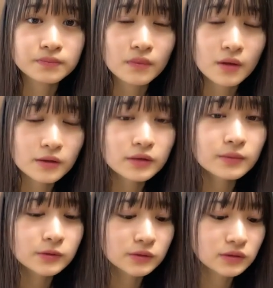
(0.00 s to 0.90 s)
春も
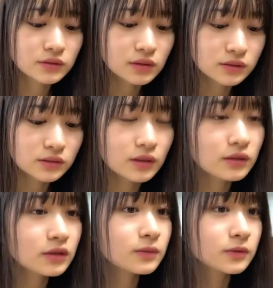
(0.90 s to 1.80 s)
好きだし
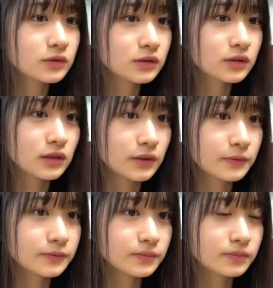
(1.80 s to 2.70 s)
秋も好きだよ
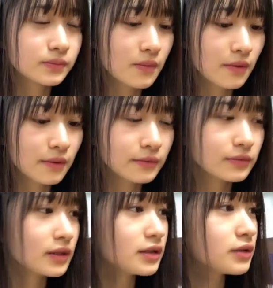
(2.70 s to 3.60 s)

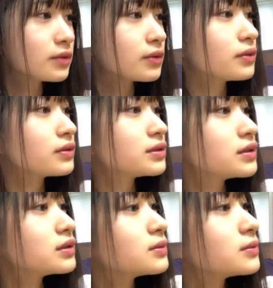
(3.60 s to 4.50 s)
割とどの季
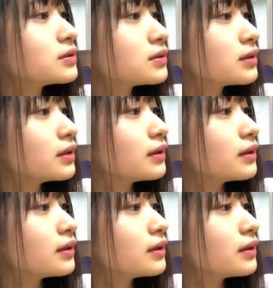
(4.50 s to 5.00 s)
節も好き